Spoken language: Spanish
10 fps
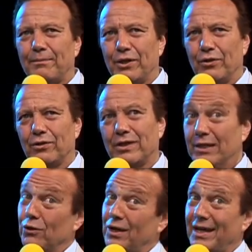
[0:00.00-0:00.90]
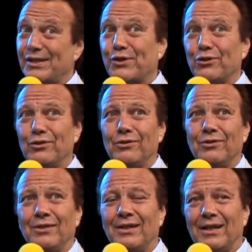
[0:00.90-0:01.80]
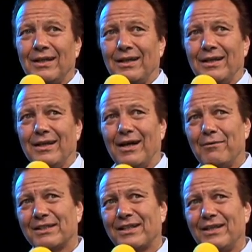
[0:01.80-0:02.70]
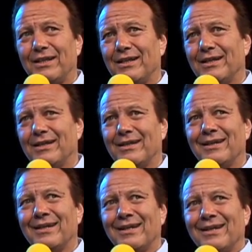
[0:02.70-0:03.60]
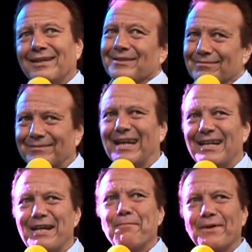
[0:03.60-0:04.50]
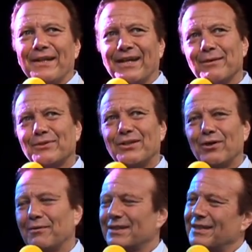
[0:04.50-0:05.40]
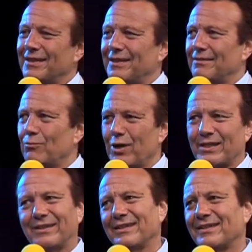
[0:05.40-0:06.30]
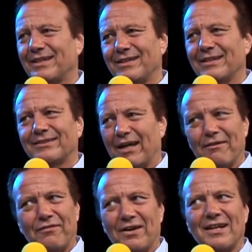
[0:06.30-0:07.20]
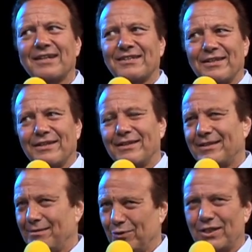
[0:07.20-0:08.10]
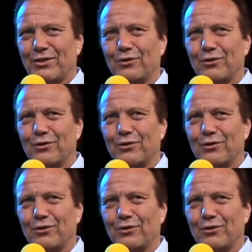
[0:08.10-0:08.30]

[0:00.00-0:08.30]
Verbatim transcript: pero que no la ha hecho eh, a base de tan limpia, digamos, sino a base de muertes y de estafas y de muchas